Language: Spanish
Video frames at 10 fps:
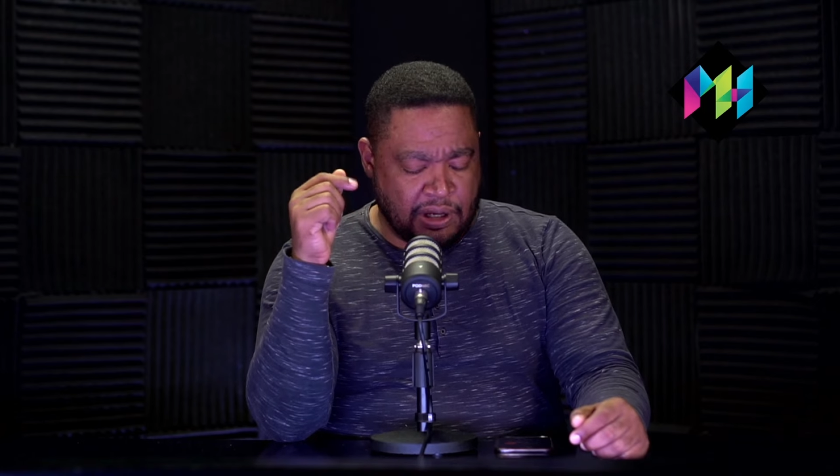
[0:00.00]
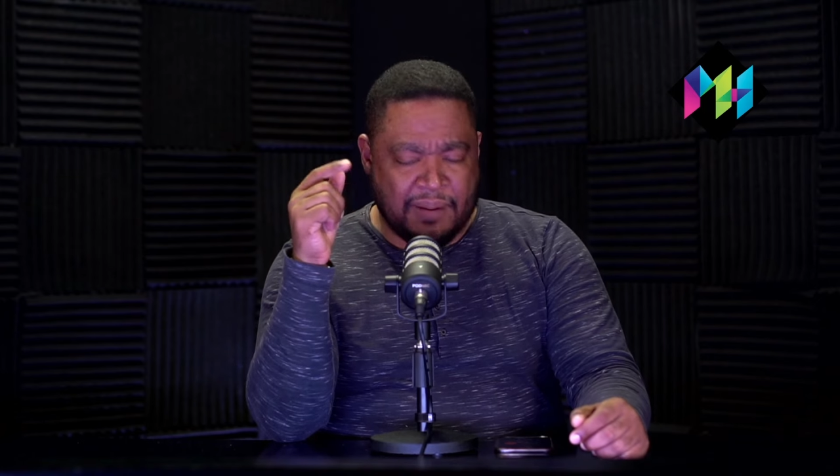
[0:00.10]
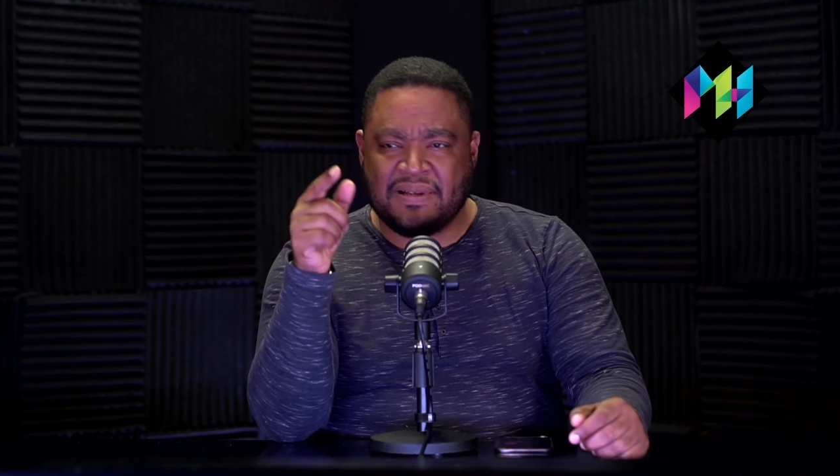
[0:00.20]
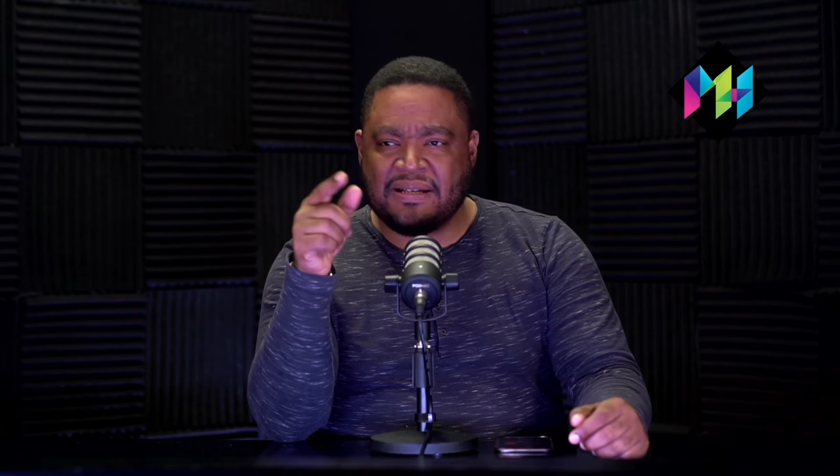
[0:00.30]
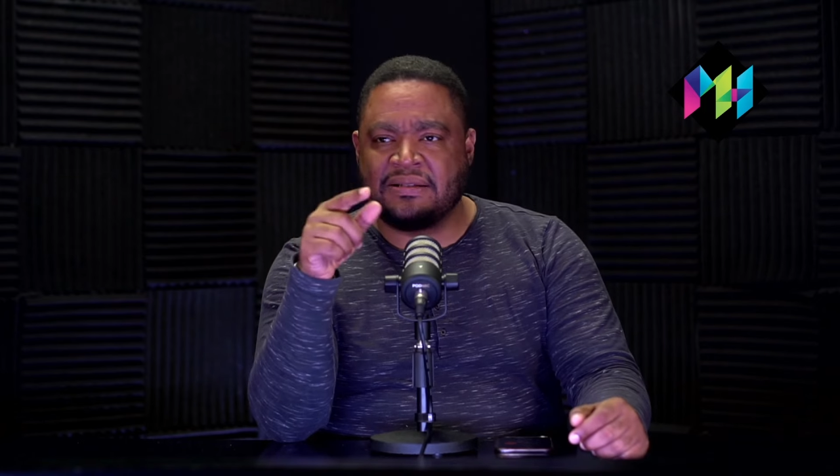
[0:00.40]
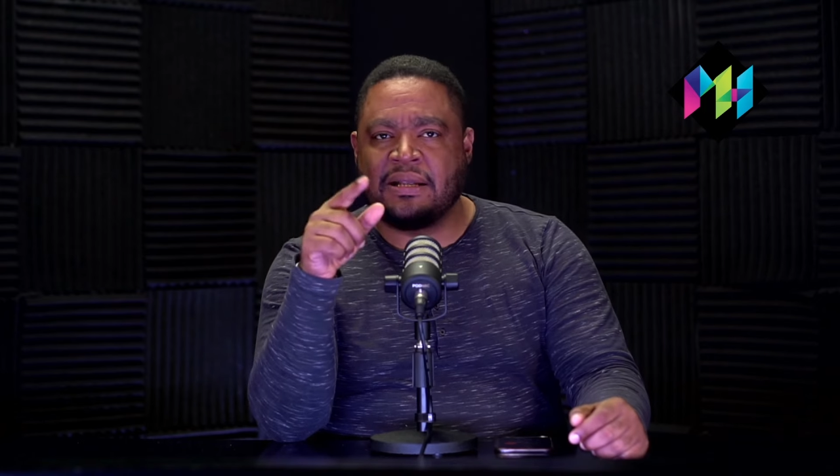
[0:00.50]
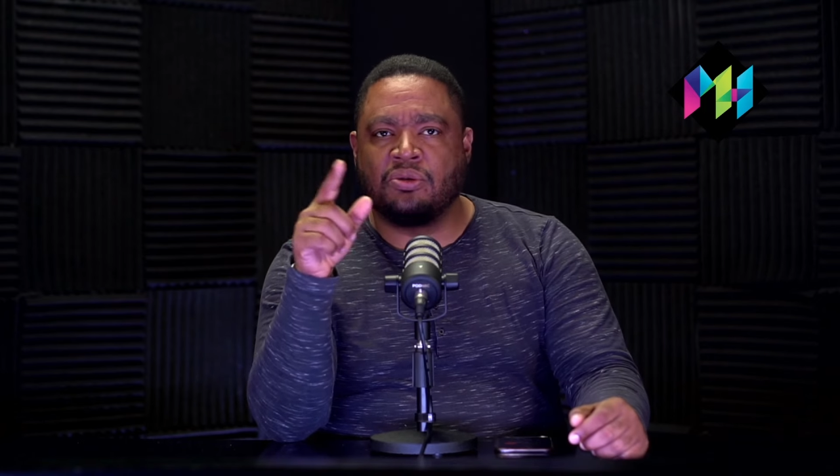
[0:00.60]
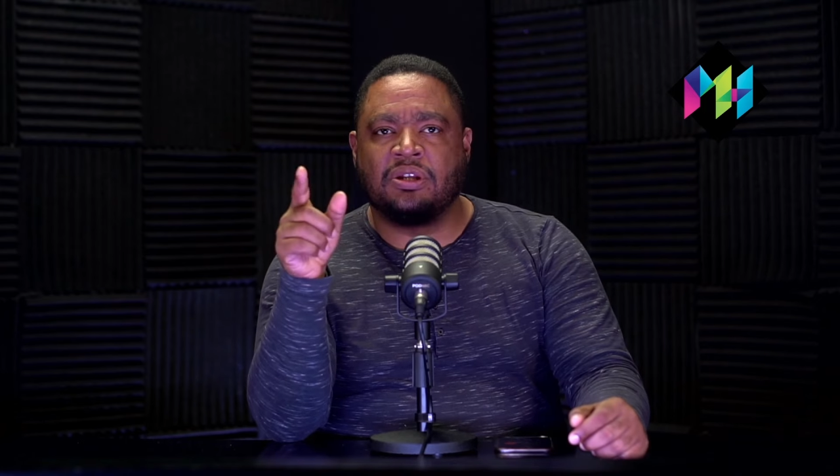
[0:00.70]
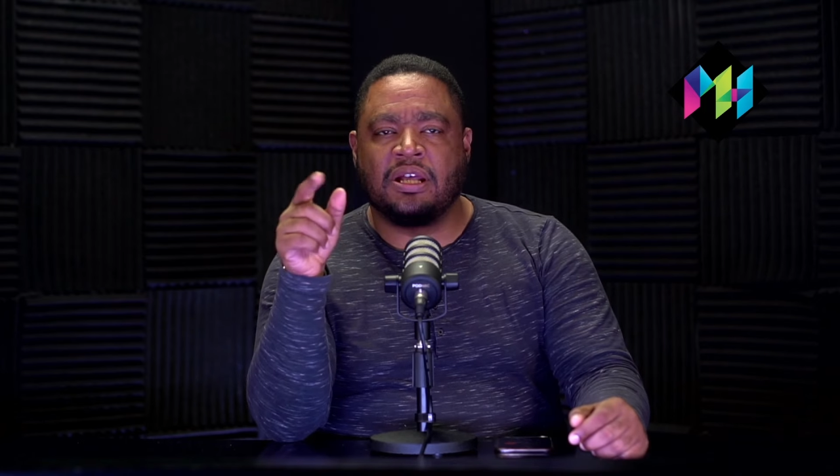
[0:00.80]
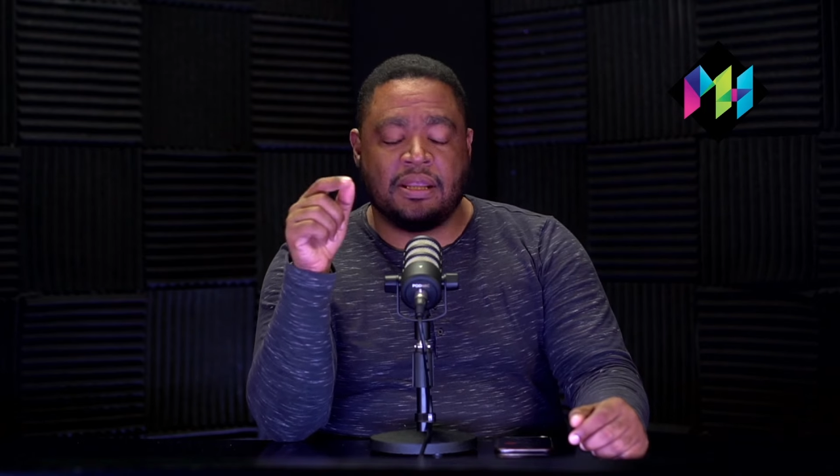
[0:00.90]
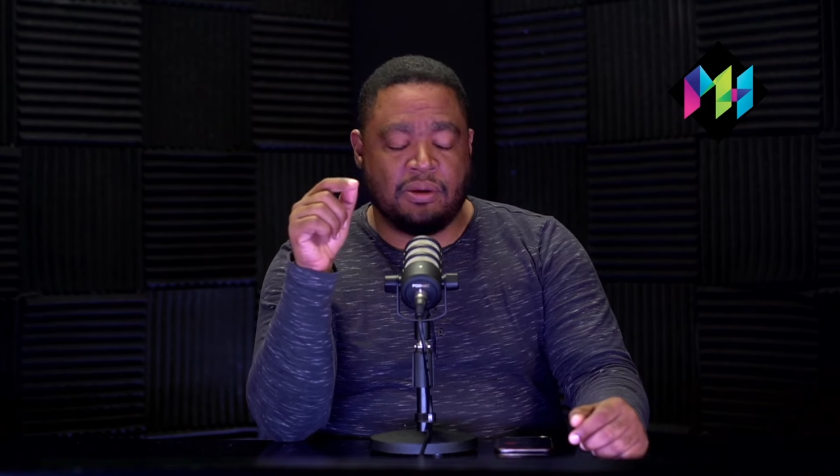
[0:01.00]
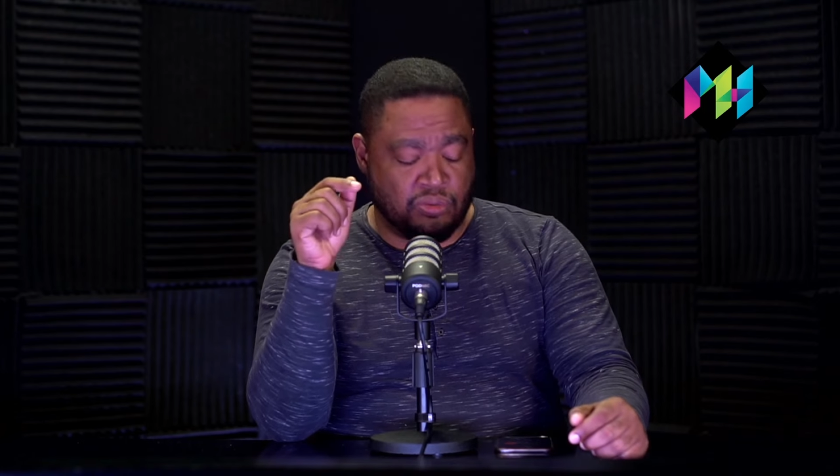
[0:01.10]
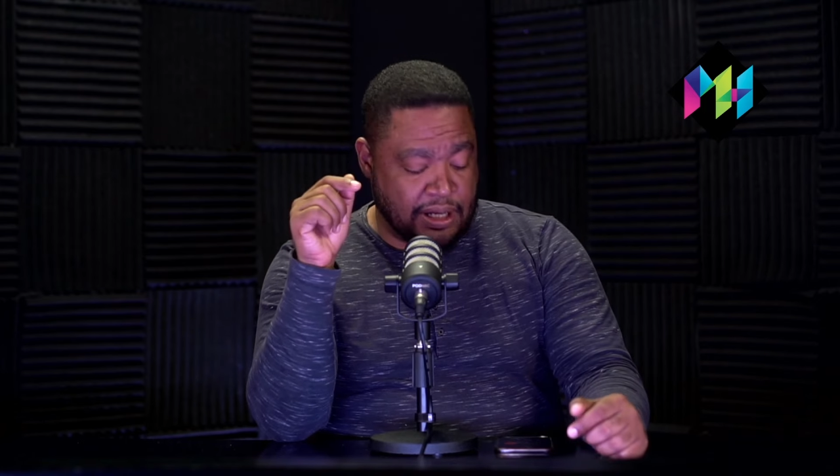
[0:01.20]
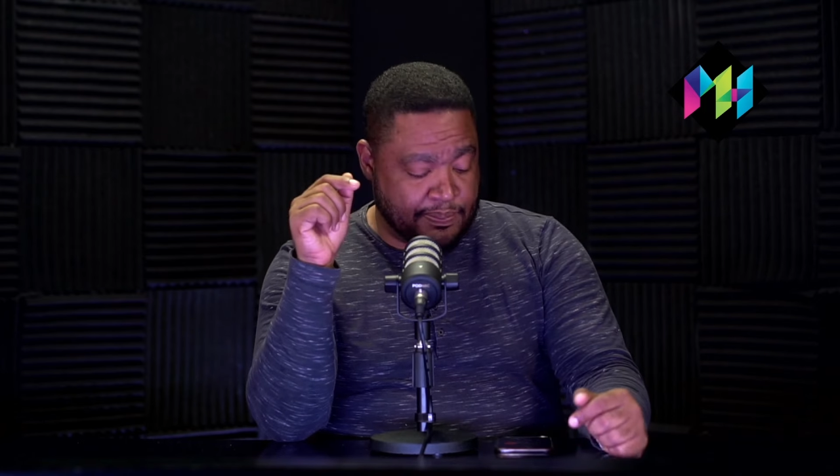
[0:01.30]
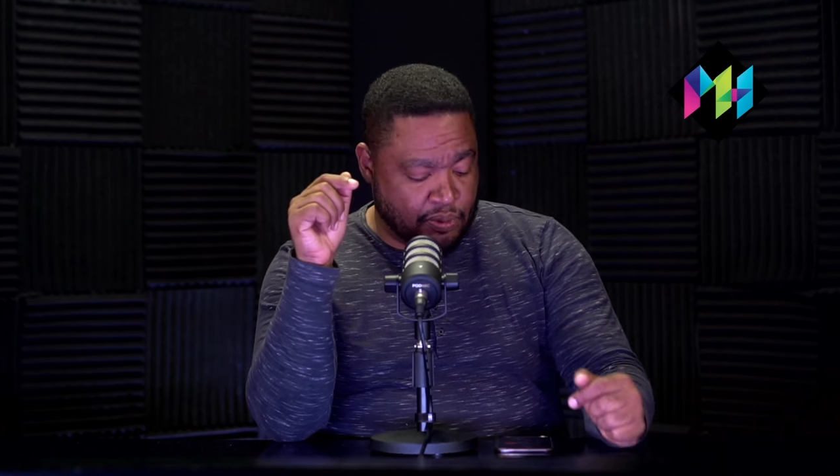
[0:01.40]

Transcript: voy a presentar a ustedes una